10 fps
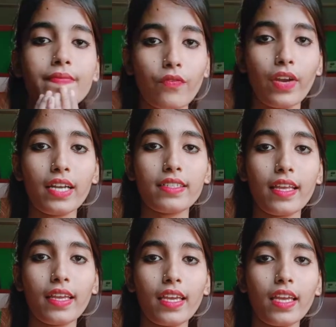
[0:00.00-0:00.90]
फ्रेंड्स
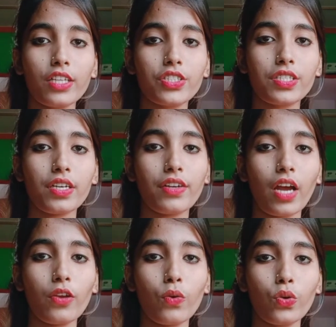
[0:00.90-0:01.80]
देखिए ये अच्छे से
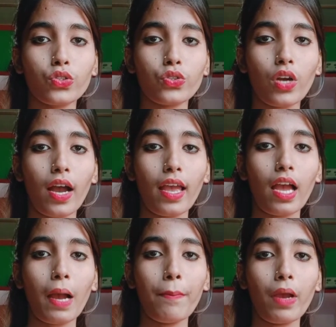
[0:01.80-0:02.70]
ड्राई हो चुका है
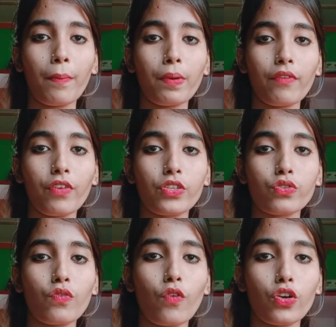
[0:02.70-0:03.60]
अब मैं अपने फेस
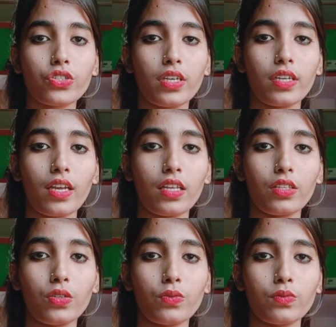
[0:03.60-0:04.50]
को वॉश करके
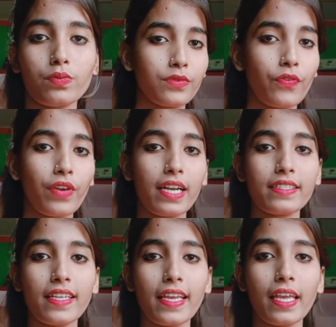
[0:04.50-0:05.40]
आती हूँ तो
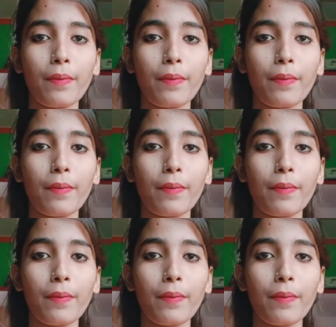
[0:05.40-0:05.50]
फ्रेंड्स देखिए